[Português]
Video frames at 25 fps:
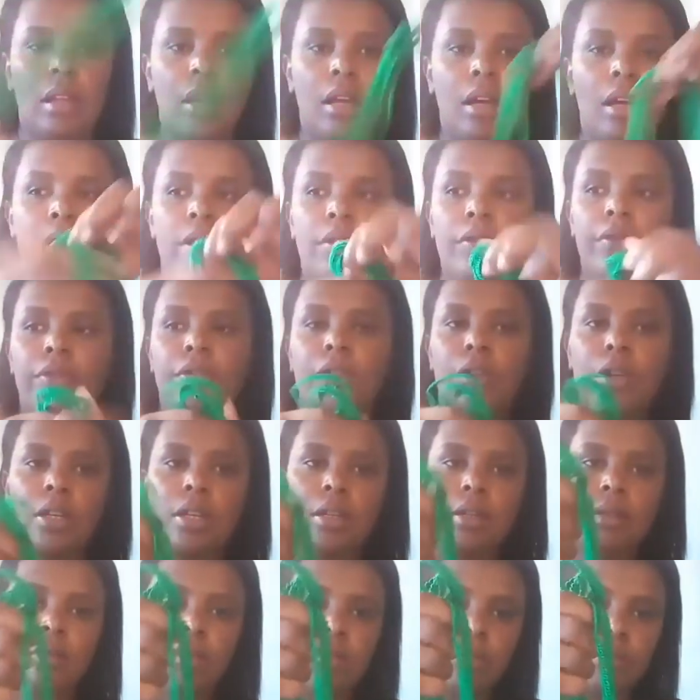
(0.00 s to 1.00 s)
Aí
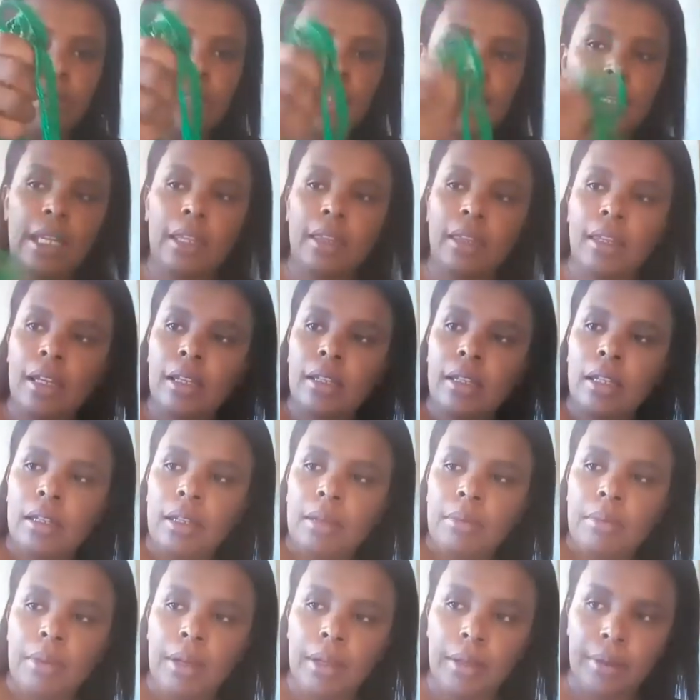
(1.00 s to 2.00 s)
foi 1,70
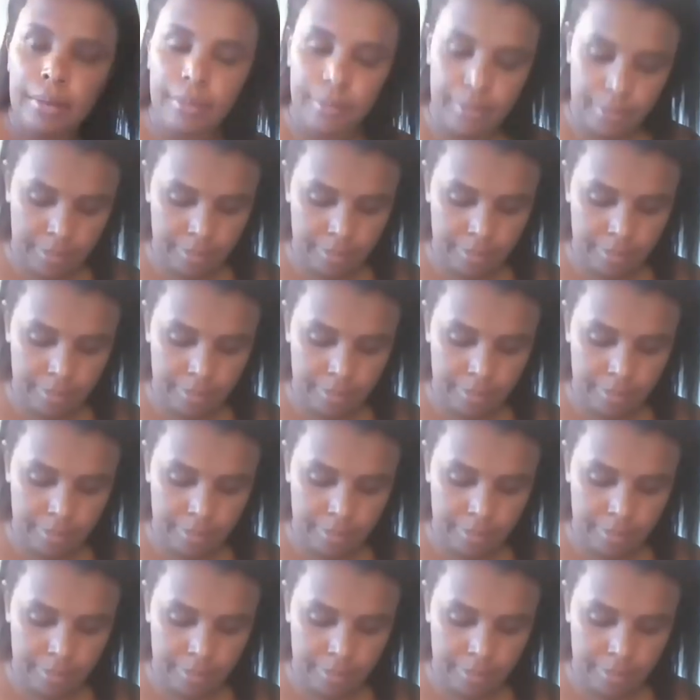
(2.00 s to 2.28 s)
também.